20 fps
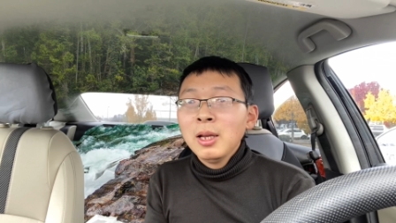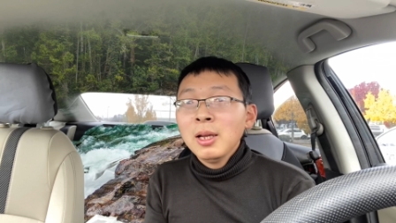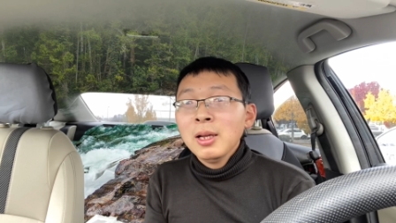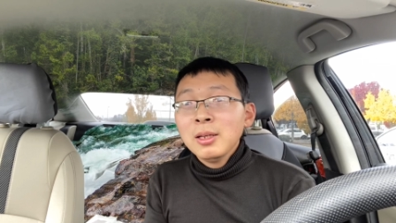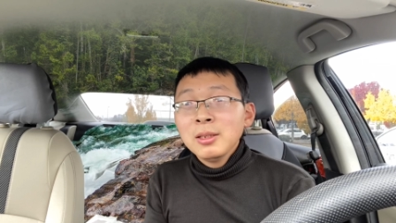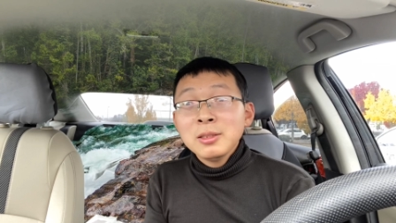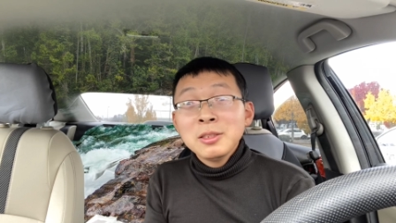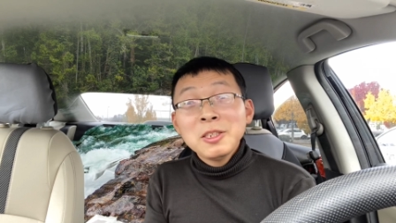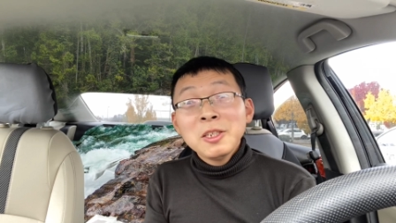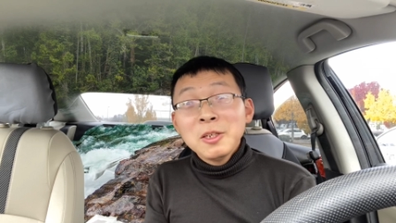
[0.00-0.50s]

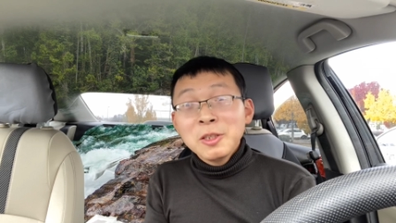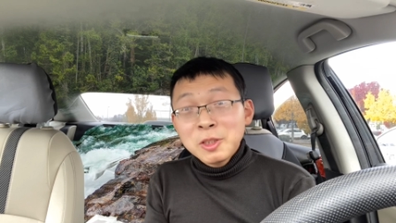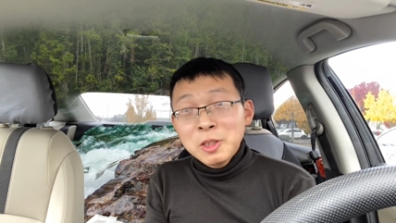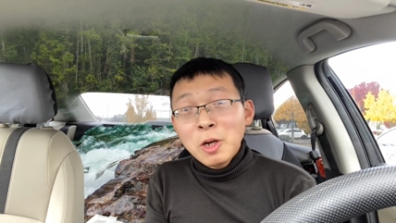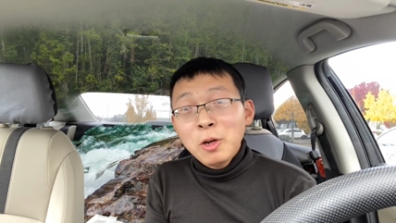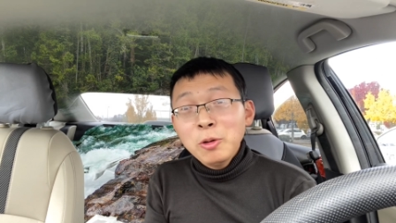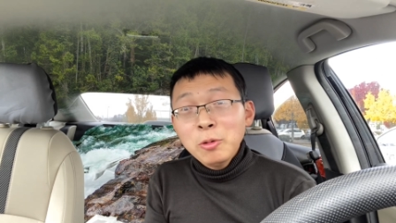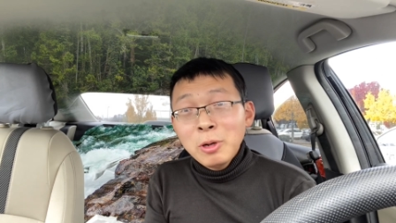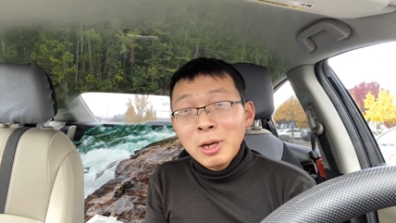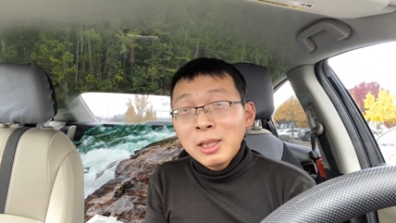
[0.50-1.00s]
这个
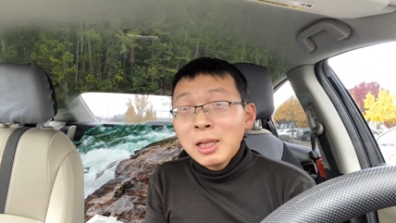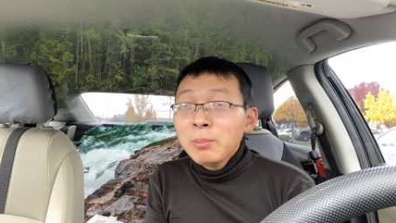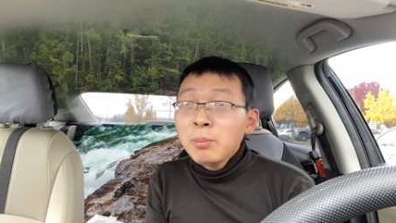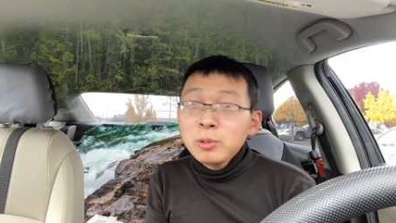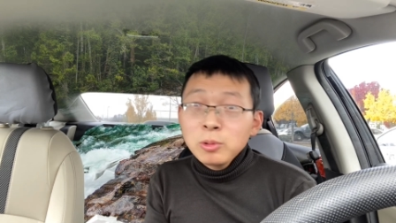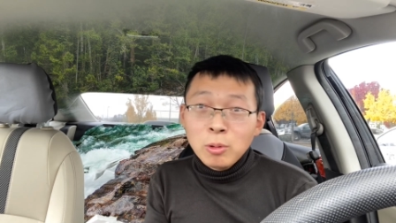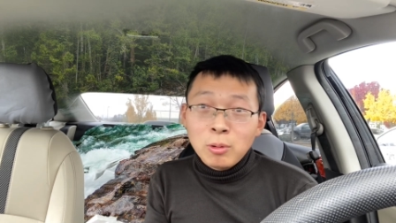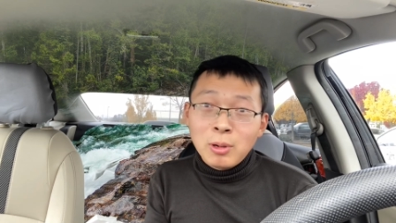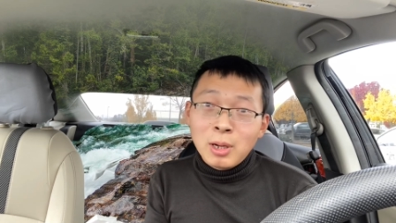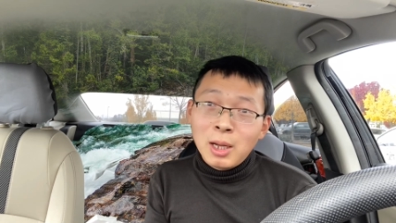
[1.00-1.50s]
小女孩她不
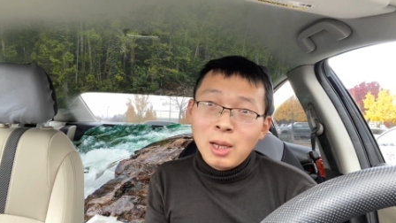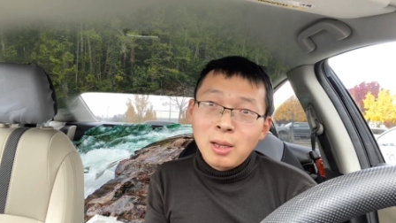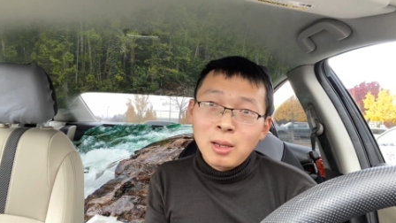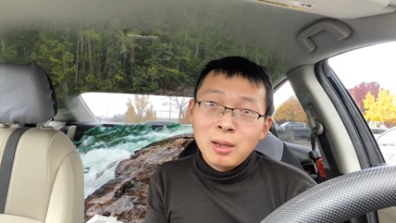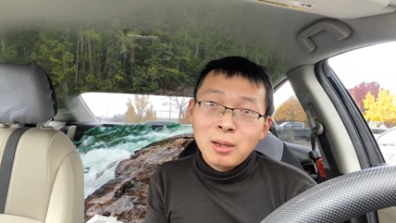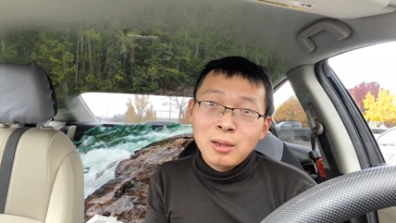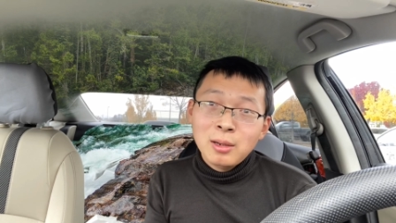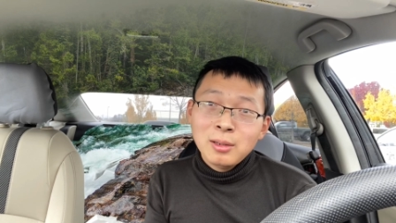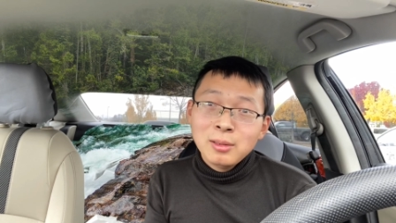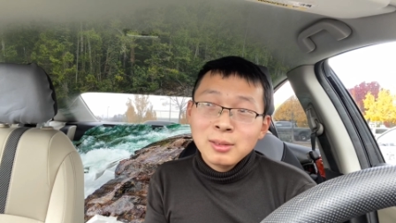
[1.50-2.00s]
懂啊，
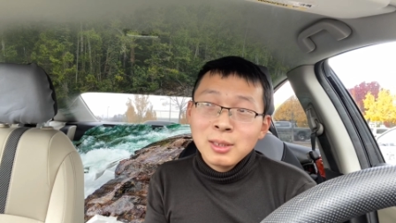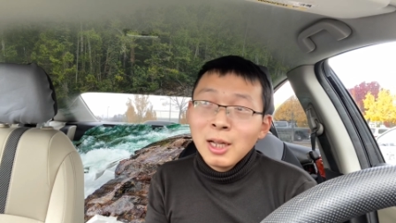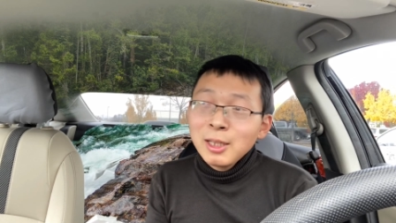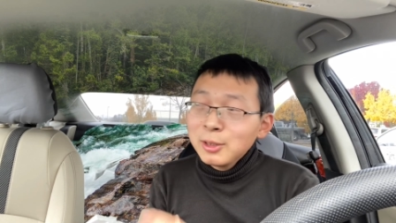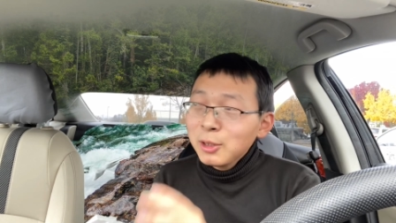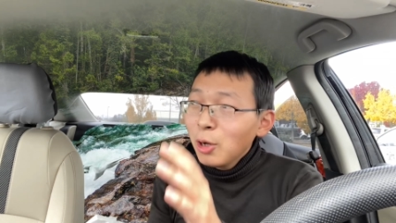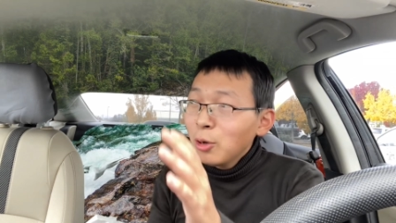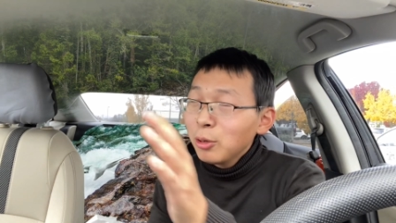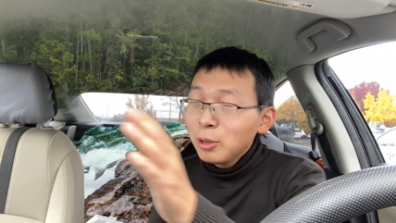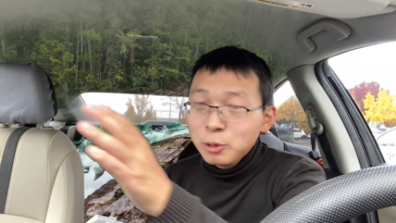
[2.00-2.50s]
她
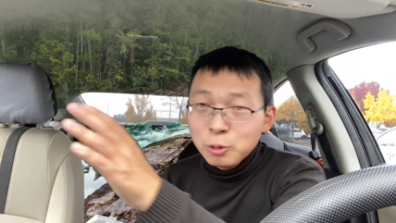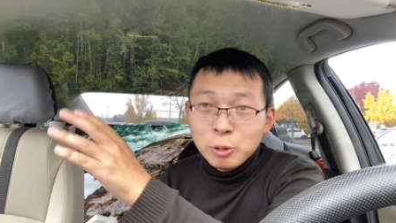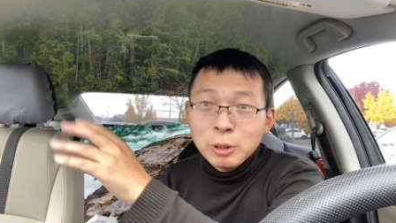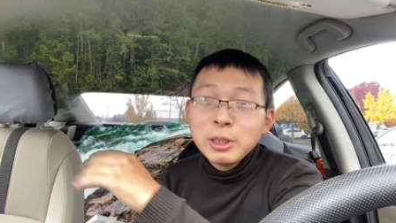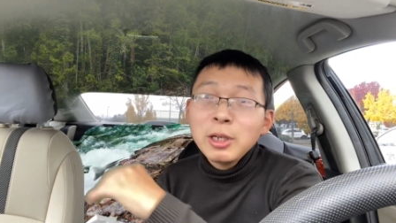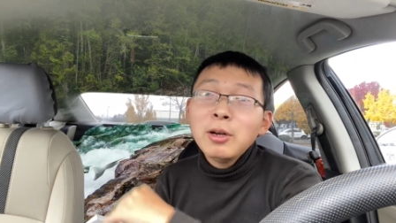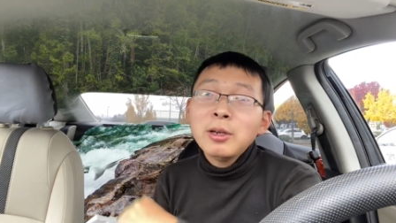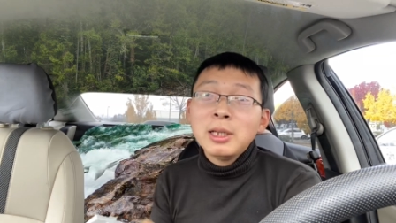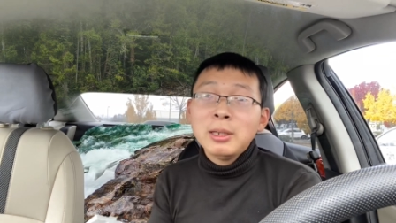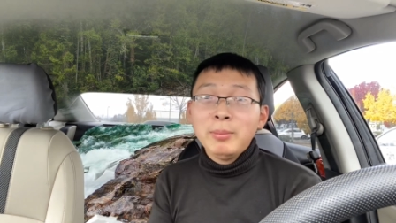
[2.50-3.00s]
到了学
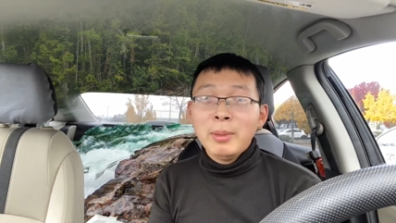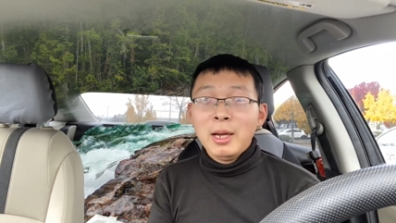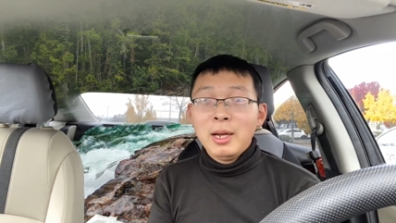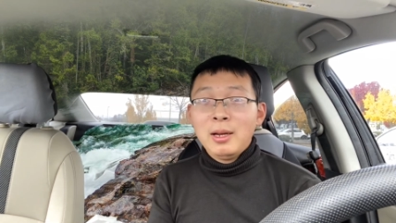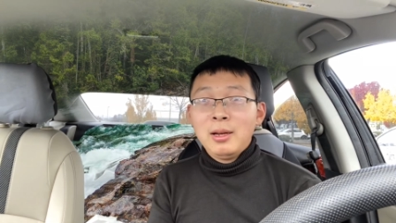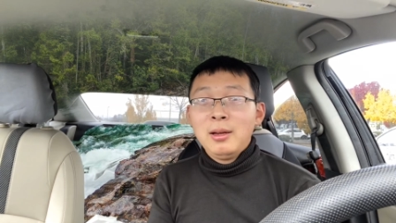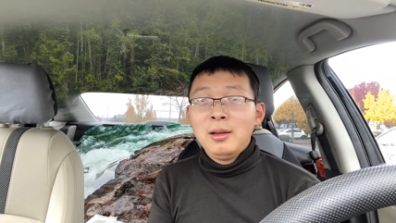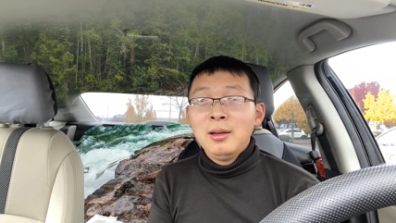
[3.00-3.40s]
校里面，